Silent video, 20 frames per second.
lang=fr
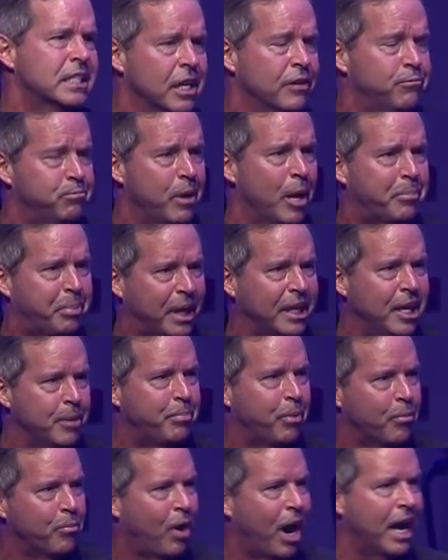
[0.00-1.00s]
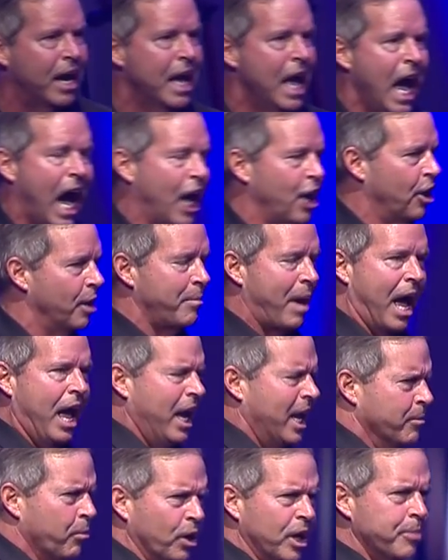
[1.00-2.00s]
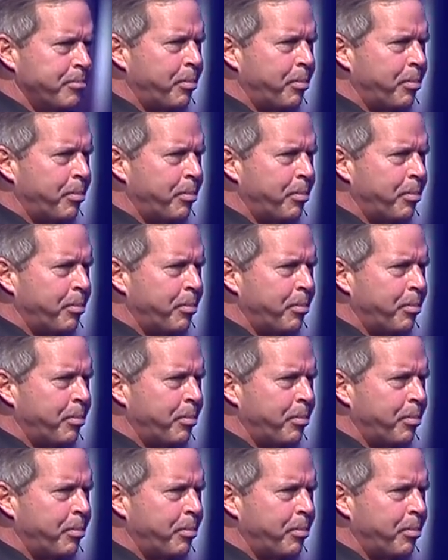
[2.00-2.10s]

s'il vous plaît, priez pour moi. Alors, et mon